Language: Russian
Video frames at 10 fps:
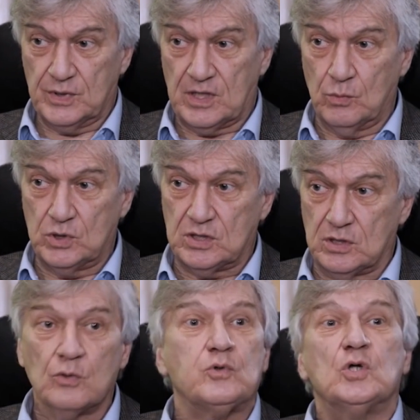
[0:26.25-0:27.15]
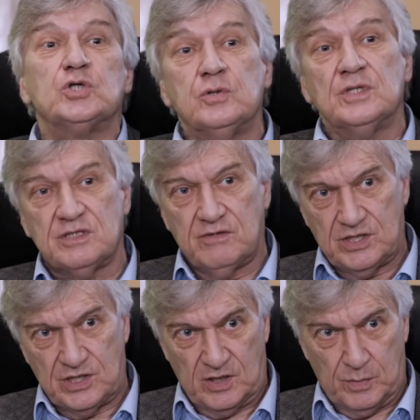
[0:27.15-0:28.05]
Потому что, но только что
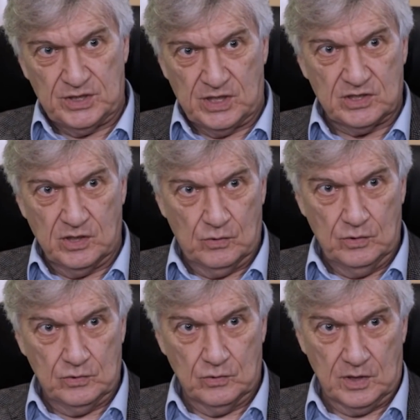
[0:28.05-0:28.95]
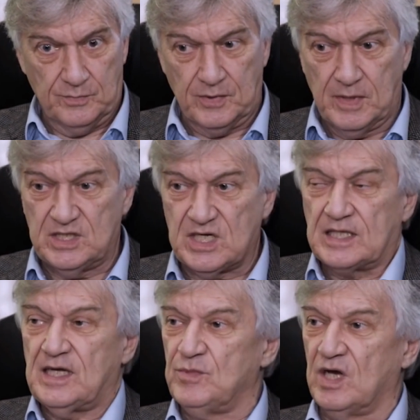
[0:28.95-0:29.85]
называть азербайджанской культурой. Понимаете,
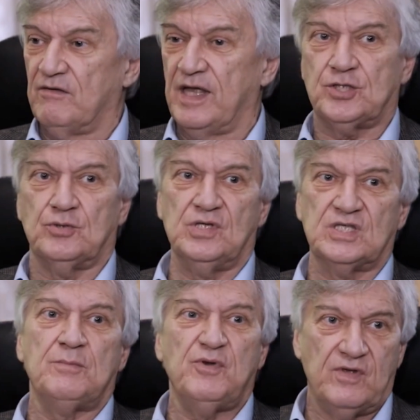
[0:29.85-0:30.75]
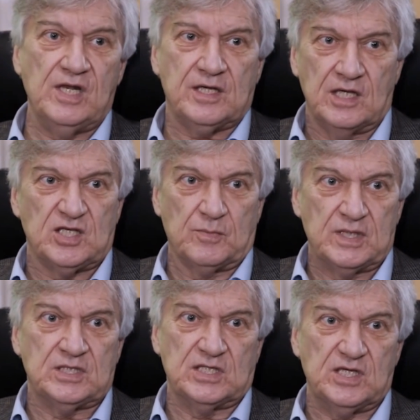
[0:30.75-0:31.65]
когда мне говорят, что Низами великий
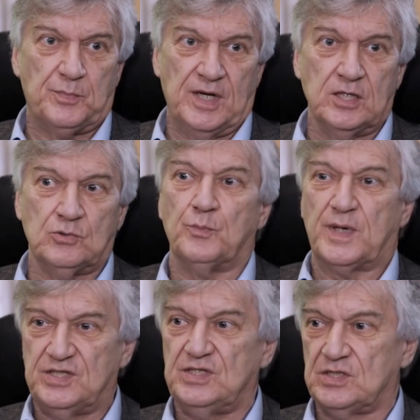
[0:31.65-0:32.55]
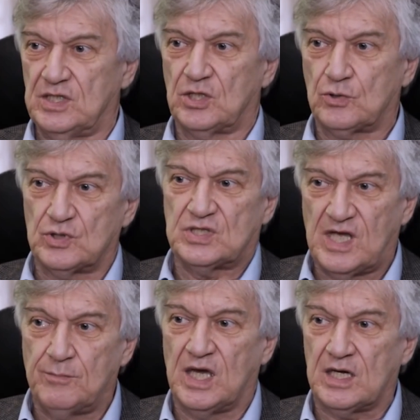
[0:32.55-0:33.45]
азербайджанский поэт, ну простите, это то же
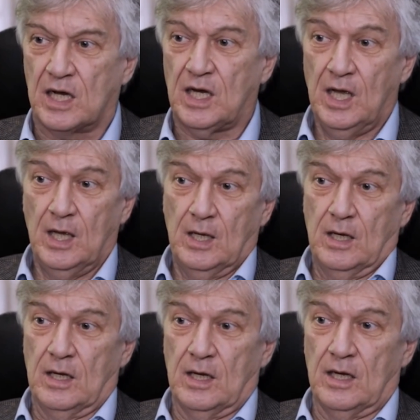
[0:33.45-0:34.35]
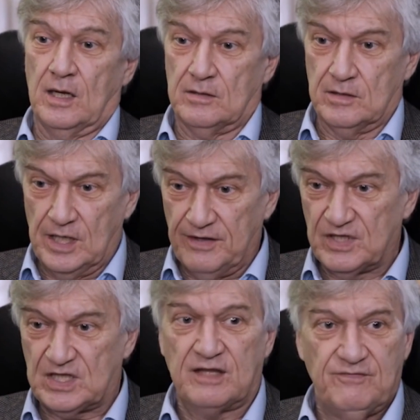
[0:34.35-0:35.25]
самое, как э,
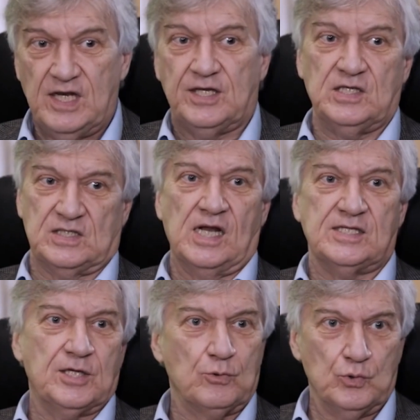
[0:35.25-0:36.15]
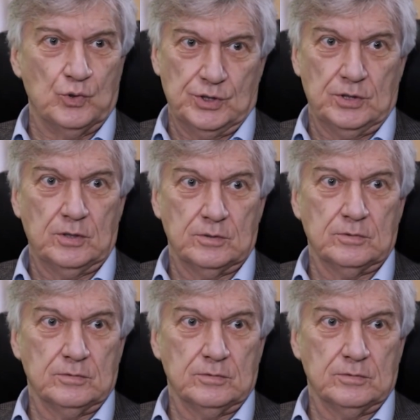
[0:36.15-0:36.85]
Левитан великий израильский художник.